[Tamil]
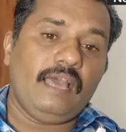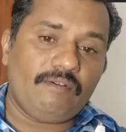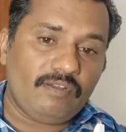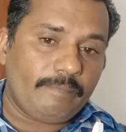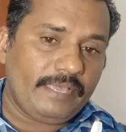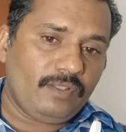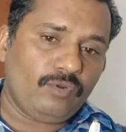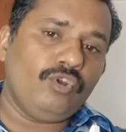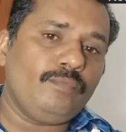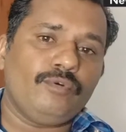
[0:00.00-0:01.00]
அவங்க பை
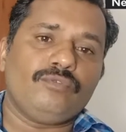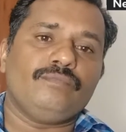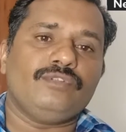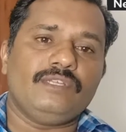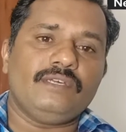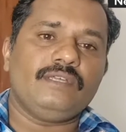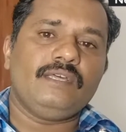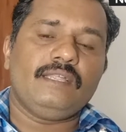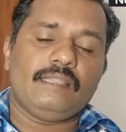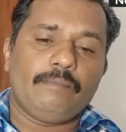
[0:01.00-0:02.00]
ரோடு போகும்போது
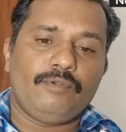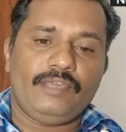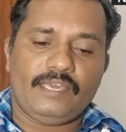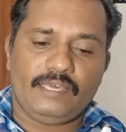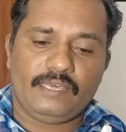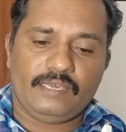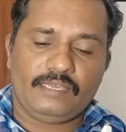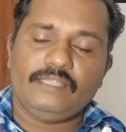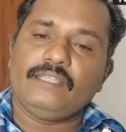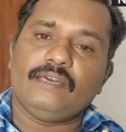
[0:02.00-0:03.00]
நம்மளுடைய
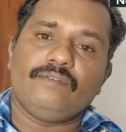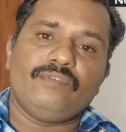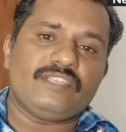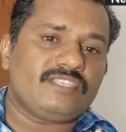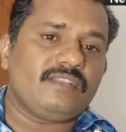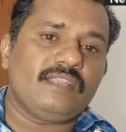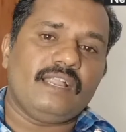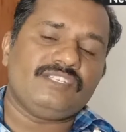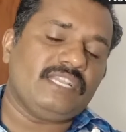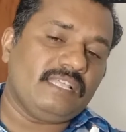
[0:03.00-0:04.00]
இந்த வெஸ்டர்ன்
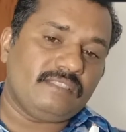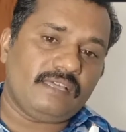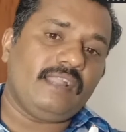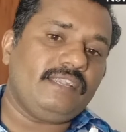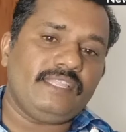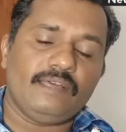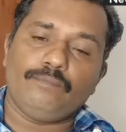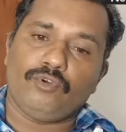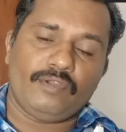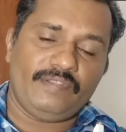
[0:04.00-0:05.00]
காட்ஸ் எல்லாம் தாண்டி
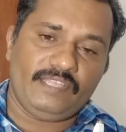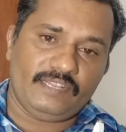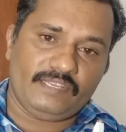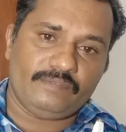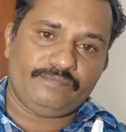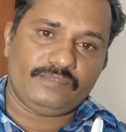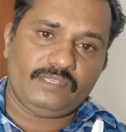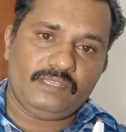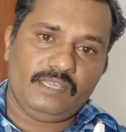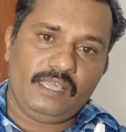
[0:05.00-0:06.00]
தான் போக வேண்டியிருக்கு
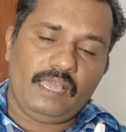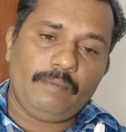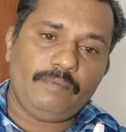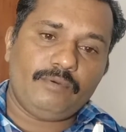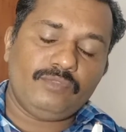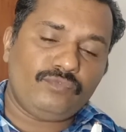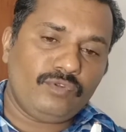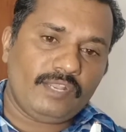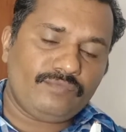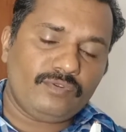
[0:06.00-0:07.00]
அப்படிங்கும்போது
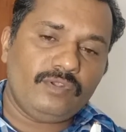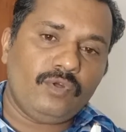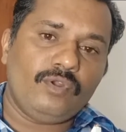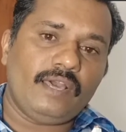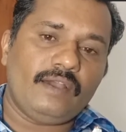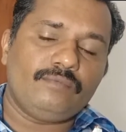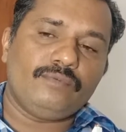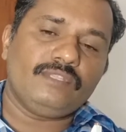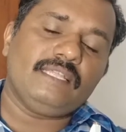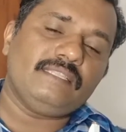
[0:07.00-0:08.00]
ஃபுல் அண்ட் ஃபுல் லோட்
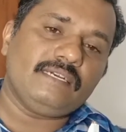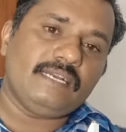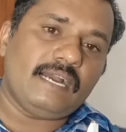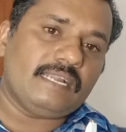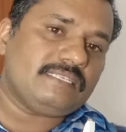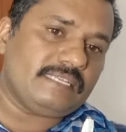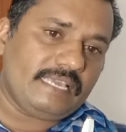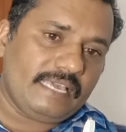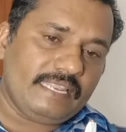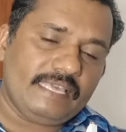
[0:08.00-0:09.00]
ஆகும்போது அந்த காட்ஸை
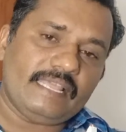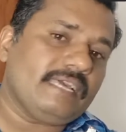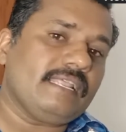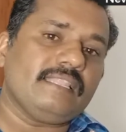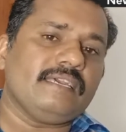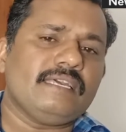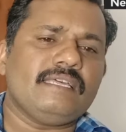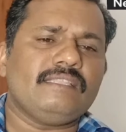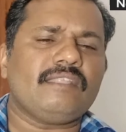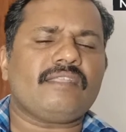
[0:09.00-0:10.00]
ஏறி இறங்குறதுக்கு
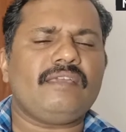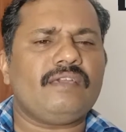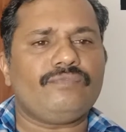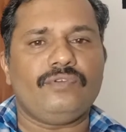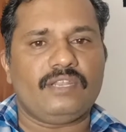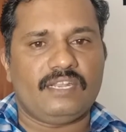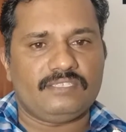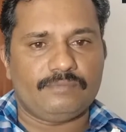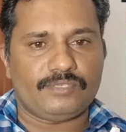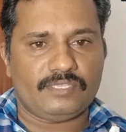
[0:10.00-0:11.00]
நிறைய ஃபியூல்
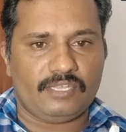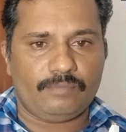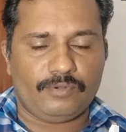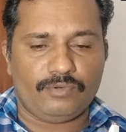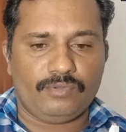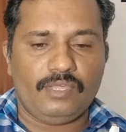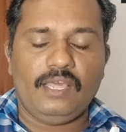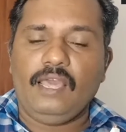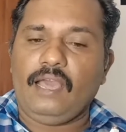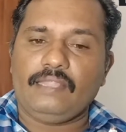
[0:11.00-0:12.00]
கன்சம்ஷன் தேவைப்படும்
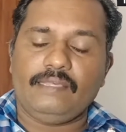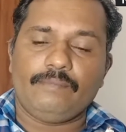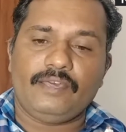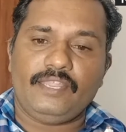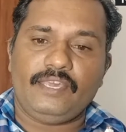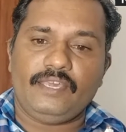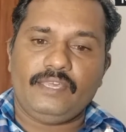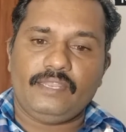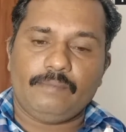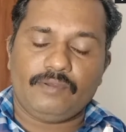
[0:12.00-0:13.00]
அதே மாதிரி
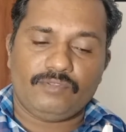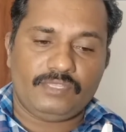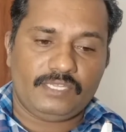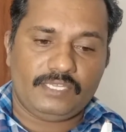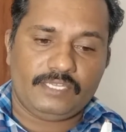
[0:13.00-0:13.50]
நமக்கு வந்து